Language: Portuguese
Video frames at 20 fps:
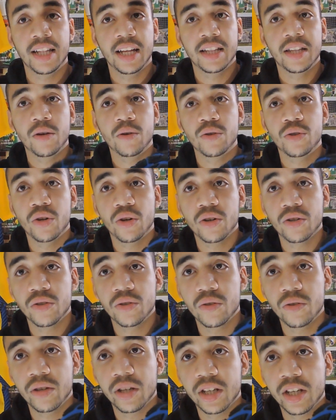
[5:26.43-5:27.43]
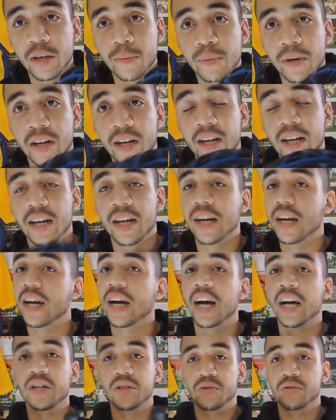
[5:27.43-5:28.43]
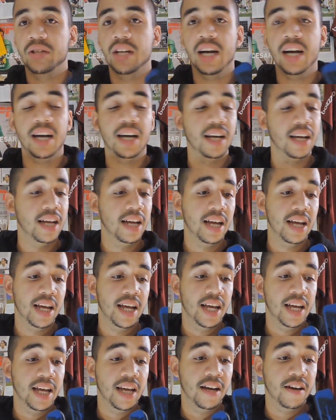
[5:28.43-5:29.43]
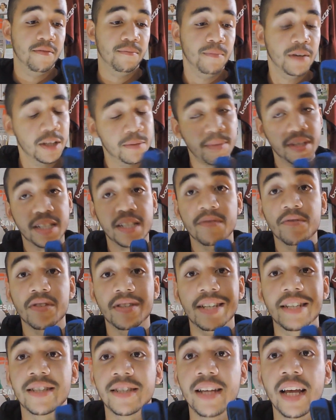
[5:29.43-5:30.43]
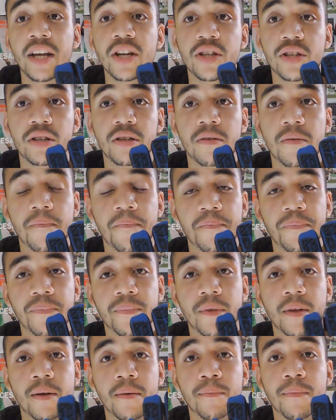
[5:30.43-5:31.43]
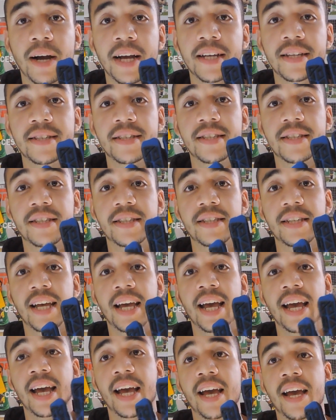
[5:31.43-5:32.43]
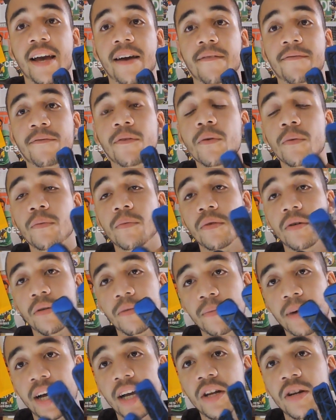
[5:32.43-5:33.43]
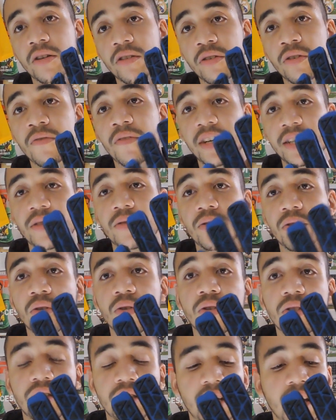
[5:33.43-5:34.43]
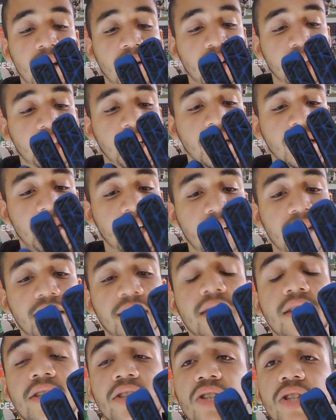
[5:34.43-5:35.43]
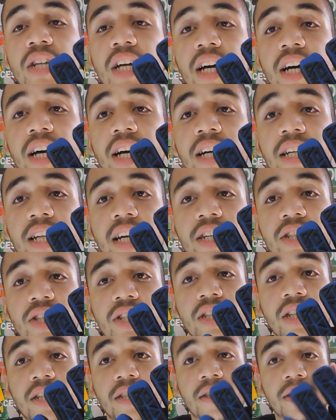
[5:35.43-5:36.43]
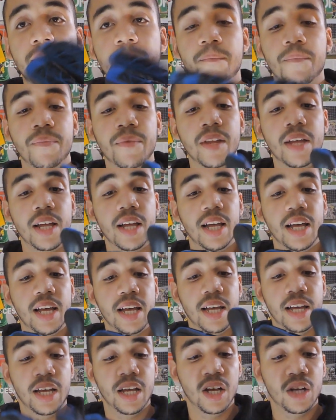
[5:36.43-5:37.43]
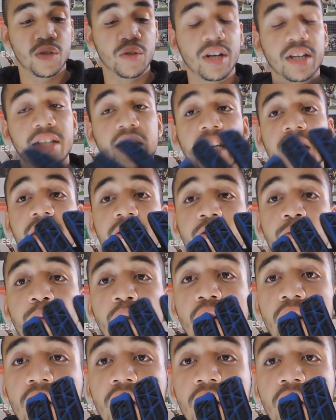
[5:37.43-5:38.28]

Tem até um shock zone aqui para ajudar. Mesmo assim você sente. Mas é, foi uma inovação que eu gostei, eu achei interessante da, da Adidas. Só acho que eles deviam